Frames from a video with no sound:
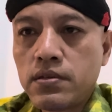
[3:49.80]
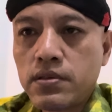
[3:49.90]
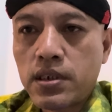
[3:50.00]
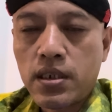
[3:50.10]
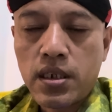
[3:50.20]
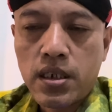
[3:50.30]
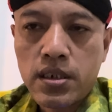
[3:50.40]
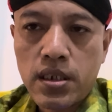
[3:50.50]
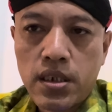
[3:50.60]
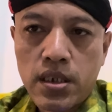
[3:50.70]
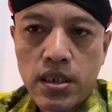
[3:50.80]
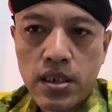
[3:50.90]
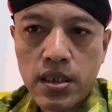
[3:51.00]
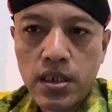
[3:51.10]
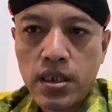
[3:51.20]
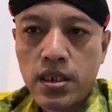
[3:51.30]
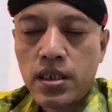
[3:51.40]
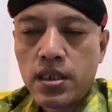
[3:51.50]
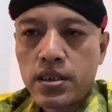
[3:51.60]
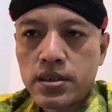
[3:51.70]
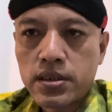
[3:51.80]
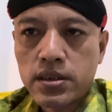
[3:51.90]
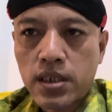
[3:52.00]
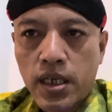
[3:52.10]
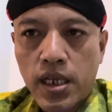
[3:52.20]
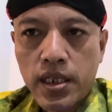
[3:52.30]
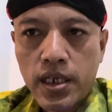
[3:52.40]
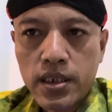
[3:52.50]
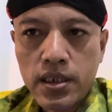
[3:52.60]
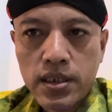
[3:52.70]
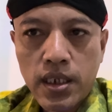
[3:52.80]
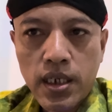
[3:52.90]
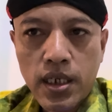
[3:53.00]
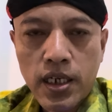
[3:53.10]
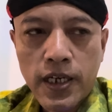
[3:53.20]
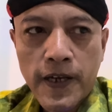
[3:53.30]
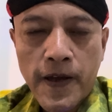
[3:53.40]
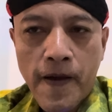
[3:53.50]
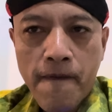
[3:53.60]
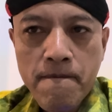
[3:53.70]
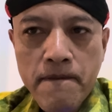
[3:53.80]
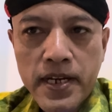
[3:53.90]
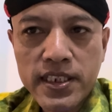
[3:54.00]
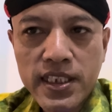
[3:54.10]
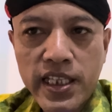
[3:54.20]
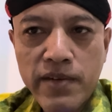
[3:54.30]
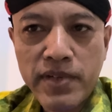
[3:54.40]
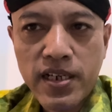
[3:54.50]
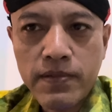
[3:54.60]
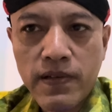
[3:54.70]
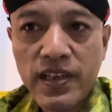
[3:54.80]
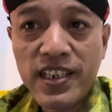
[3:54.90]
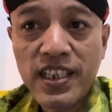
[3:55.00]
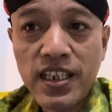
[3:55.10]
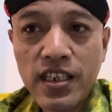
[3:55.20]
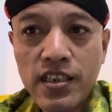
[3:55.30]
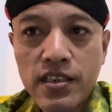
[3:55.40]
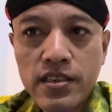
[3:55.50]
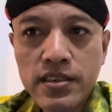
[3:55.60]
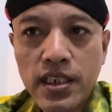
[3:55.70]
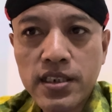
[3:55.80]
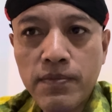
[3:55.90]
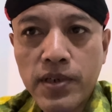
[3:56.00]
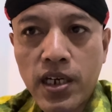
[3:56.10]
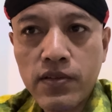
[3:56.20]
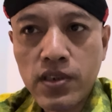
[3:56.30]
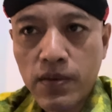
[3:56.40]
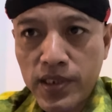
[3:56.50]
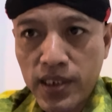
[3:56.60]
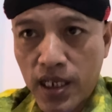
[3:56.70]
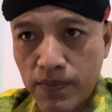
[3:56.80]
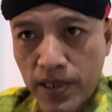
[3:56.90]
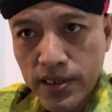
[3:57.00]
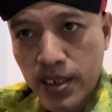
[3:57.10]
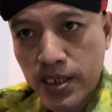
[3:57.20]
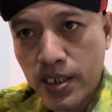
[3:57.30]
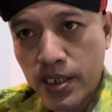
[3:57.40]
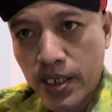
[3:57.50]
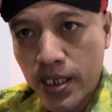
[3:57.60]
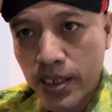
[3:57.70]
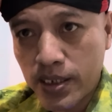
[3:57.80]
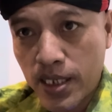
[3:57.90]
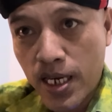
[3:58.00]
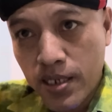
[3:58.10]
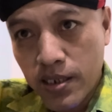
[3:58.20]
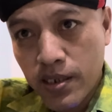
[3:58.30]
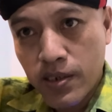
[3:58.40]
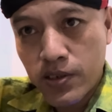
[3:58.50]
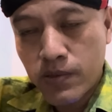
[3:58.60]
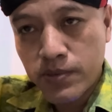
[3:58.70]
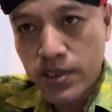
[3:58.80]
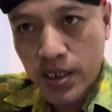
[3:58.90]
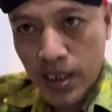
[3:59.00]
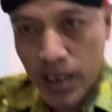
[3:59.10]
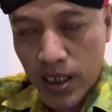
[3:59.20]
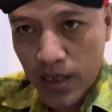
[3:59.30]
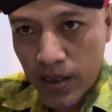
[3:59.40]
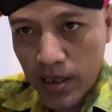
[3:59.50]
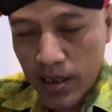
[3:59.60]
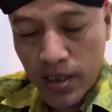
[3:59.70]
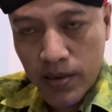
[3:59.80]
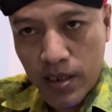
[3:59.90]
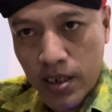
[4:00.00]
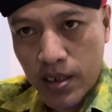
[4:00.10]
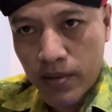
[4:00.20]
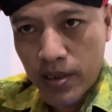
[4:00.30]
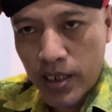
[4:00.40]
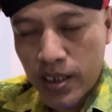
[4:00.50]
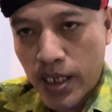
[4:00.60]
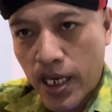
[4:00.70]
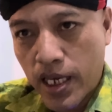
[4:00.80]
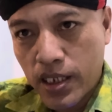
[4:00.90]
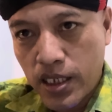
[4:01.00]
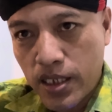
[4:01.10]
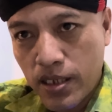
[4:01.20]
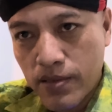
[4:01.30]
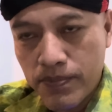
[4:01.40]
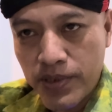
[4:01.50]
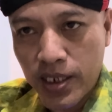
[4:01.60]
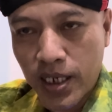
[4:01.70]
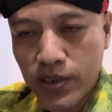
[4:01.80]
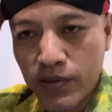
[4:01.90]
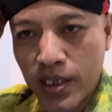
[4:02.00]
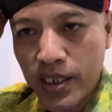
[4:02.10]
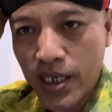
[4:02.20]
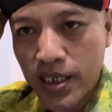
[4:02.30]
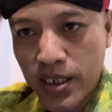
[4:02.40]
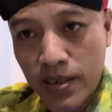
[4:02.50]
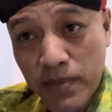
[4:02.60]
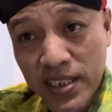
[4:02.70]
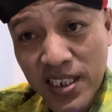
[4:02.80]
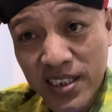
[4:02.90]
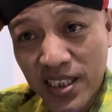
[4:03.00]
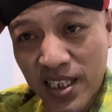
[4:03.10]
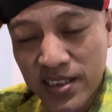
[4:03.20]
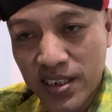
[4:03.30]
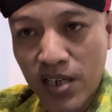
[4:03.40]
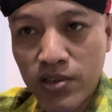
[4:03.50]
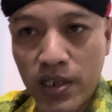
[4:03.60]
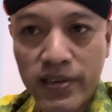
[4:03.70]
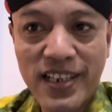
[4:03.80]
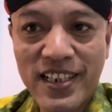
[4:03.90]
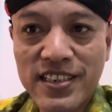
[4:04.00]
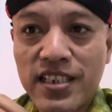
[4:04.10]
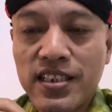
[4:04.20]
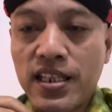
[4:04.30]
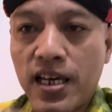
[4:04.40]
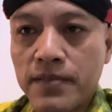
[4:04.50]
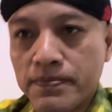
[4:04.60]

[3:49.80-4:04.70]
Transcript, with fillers: Ah, sekali lagi saya disclaimer bahwa ini saya sampaikan untuk kepentingan bangsa dan negara kita untuk menjaga uh, ah, NKRI, Bhinneka Tunggal Ika dan Pancasila serta undang-undang dasar kita.